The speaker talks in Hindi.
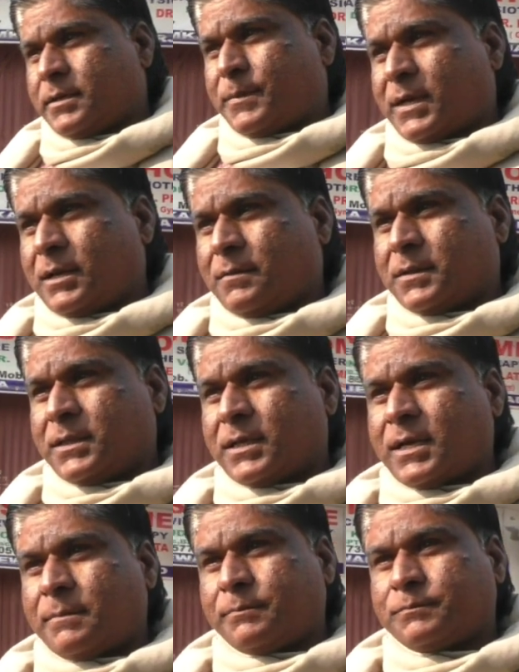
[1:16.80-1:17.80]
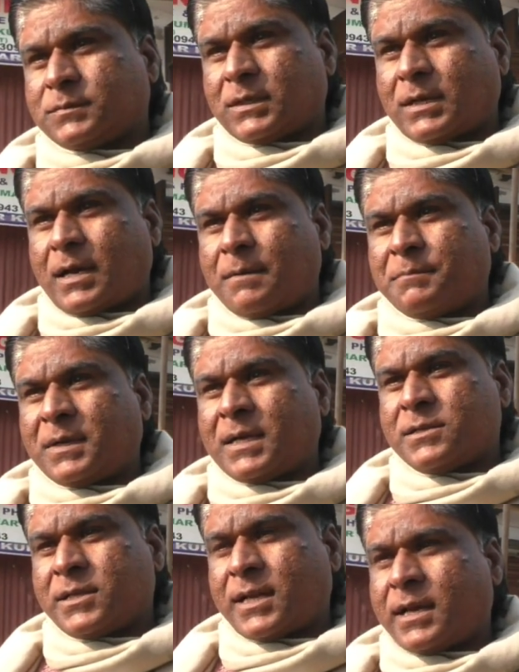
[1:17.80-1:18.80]
ये मायावती का अपना
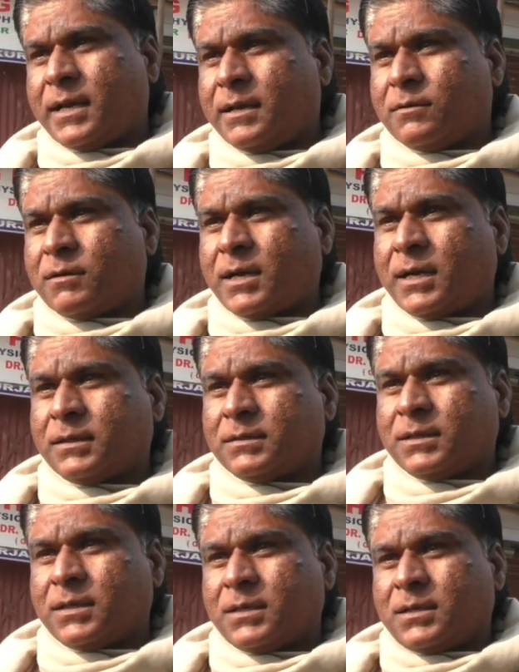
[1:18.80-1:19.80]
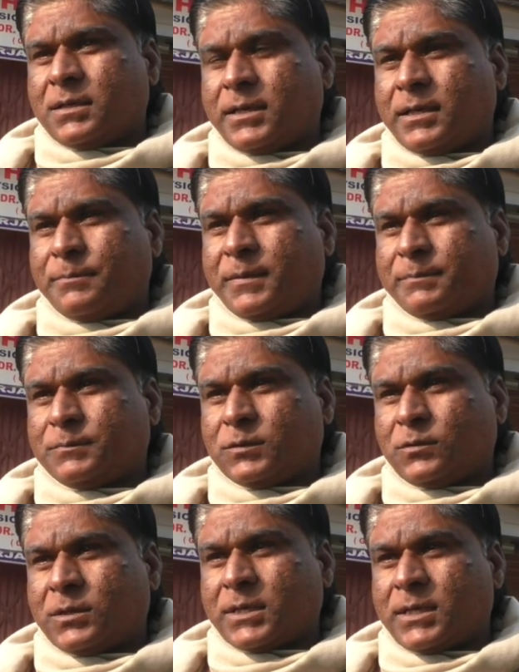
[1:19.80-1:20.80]
जिला है उनका हम्म। ये
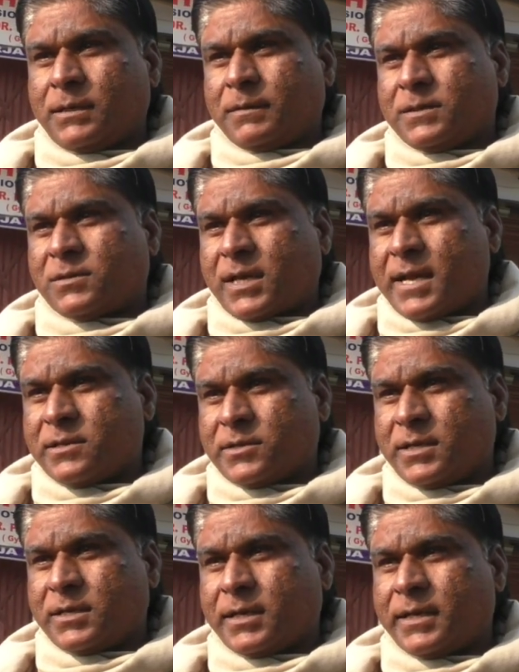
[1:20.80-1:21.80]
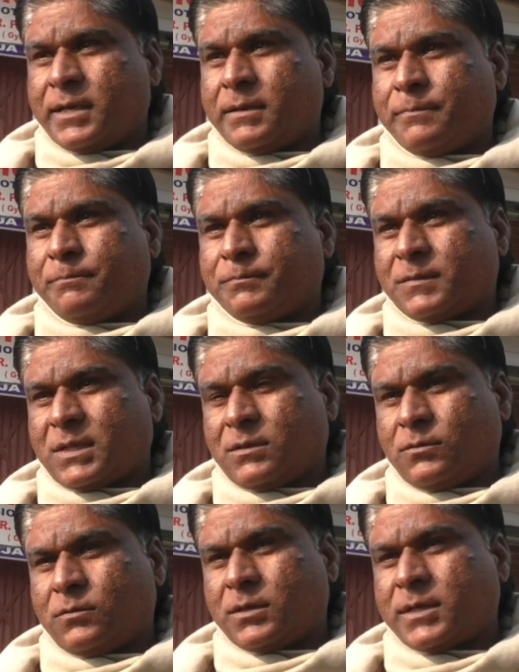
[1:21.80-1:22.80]
उनकी स्थायी सीट है ये
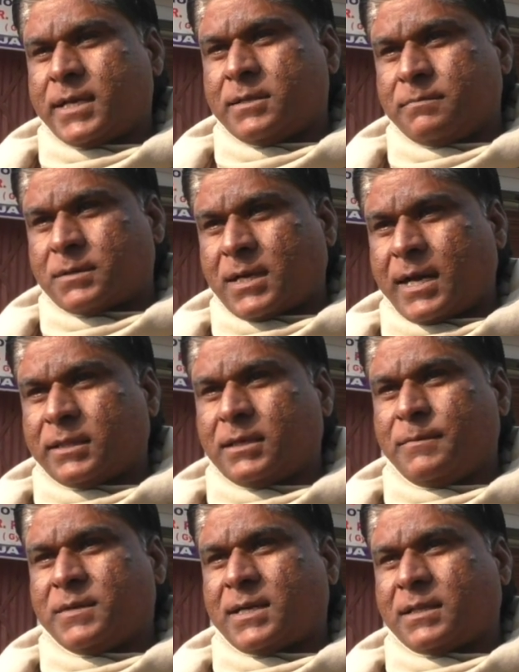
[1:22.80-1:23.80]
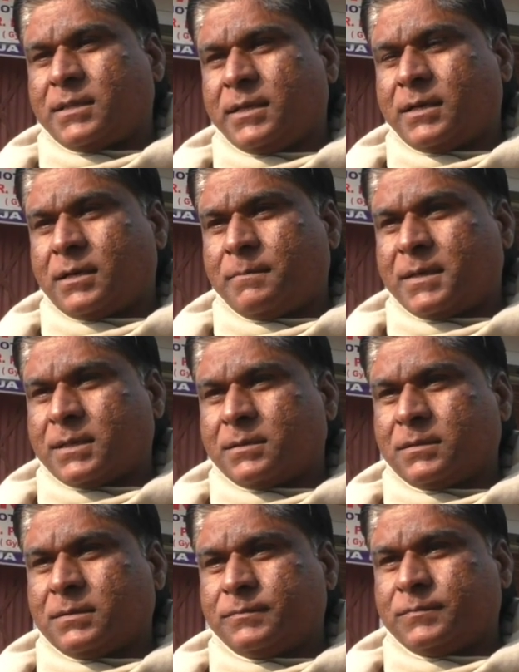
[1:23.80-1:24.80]
उनके खाते में जाती है हर
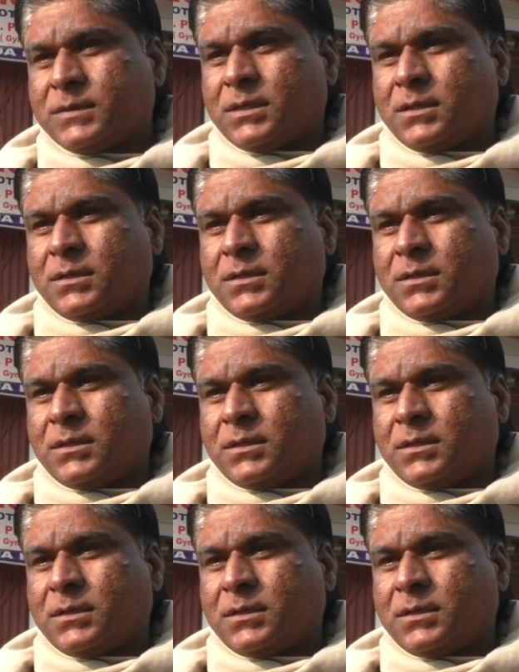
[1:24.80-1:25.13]
वक्त हर बार